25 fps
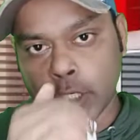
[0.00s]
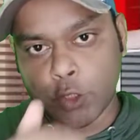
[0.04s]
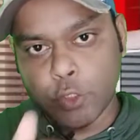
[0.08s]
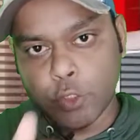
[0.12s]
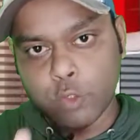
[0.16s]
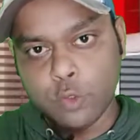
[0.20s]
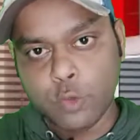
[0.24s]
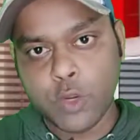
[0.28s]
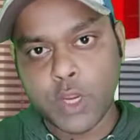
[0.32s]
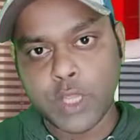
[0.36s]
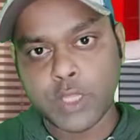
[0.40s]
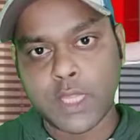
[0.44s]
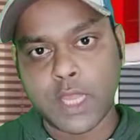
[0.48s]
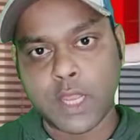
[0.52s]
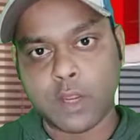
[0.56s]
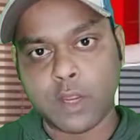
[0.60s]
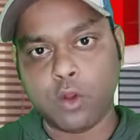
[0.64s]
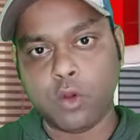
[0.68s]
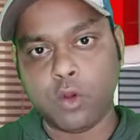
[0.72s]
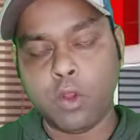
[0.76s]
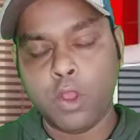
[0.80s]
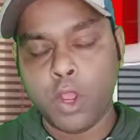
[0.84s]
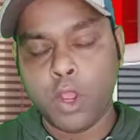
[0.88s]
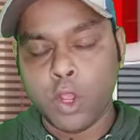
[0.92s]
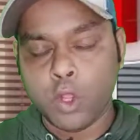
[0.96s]
নিচু হয়ে
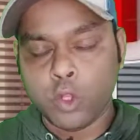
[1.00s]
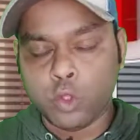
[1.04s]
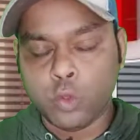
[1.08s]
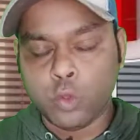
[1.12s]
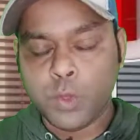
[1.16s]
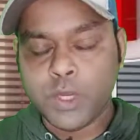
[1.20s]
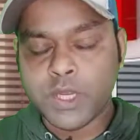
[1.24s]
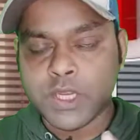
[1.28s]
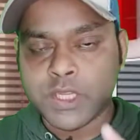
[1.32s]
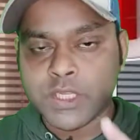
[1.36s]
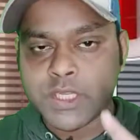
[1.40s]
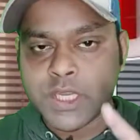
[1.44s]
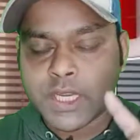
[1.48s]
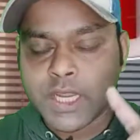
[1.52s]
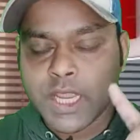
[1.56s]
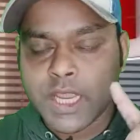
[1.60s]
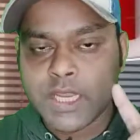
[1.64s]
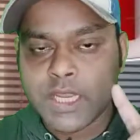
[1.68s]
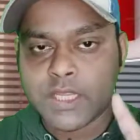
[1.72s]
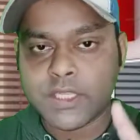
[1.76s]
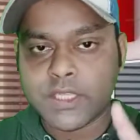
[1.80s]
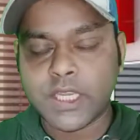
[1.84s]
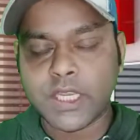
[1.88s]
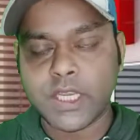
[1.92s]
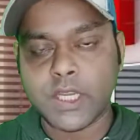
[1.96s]
থাকো তুমি
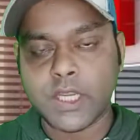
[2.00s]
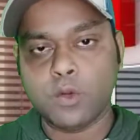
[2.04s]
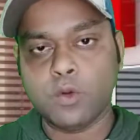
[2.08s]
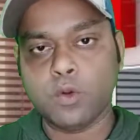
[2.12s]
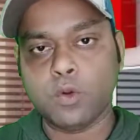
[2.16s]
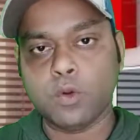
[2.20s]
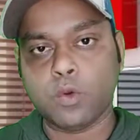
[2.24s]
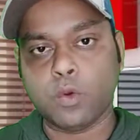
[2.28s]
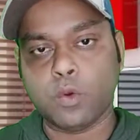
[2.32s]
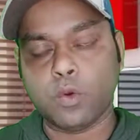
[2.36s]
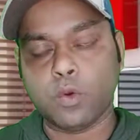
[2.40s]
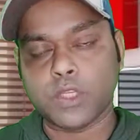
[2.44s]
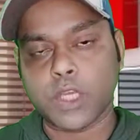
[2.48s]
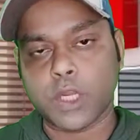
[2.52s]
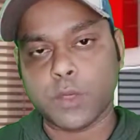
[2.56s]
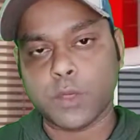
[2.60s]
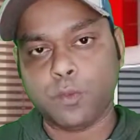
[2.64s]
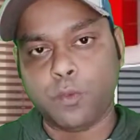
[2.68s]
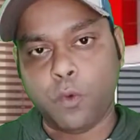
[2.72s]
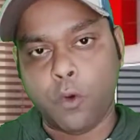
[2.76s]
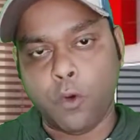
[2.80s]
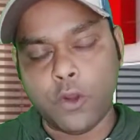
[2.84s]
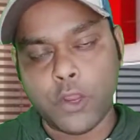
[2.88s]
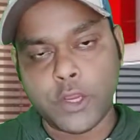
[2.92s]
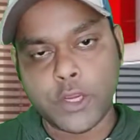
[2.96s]
নিজেকেই নিজে ইগনোর করো
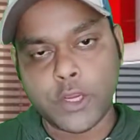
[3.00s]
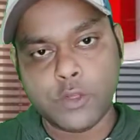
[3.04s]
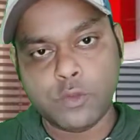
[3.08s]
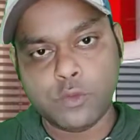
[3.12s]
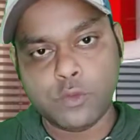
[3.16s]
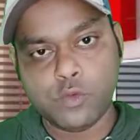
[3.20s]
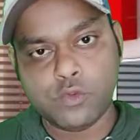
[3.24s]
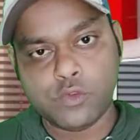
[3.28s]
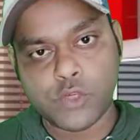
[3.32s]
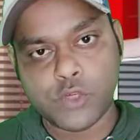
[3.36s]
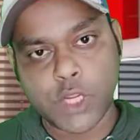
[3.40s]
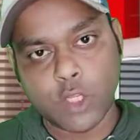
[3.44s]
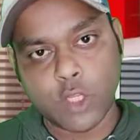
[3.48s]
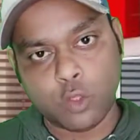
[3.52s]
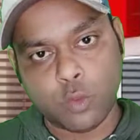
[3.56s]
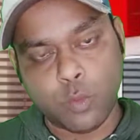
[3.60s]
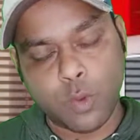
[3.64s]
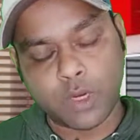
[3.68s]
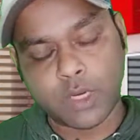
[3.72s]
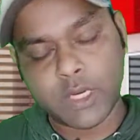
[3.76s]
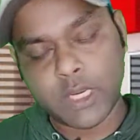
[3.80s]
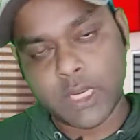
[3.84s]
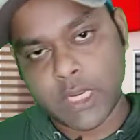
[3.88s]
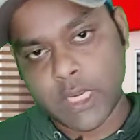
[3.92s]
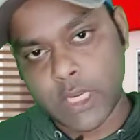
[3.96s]
যার ফলে কিন্তু সে
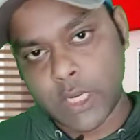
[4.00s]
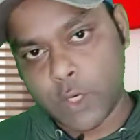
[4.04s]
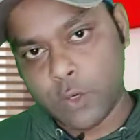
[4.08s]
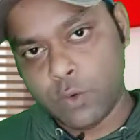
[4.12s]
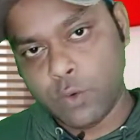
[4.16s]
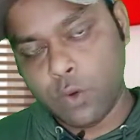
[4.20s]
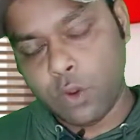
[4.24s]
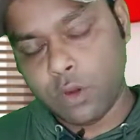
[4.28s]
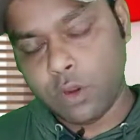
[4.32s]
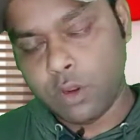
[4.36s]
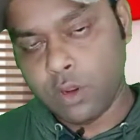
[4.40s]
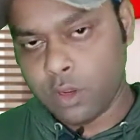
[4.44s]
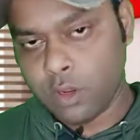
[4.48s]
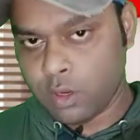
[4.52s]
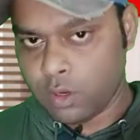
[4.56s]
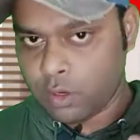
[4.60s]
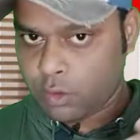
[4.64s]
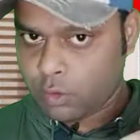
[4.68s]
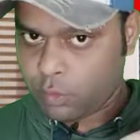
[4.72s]
তোমাকে ইগনোর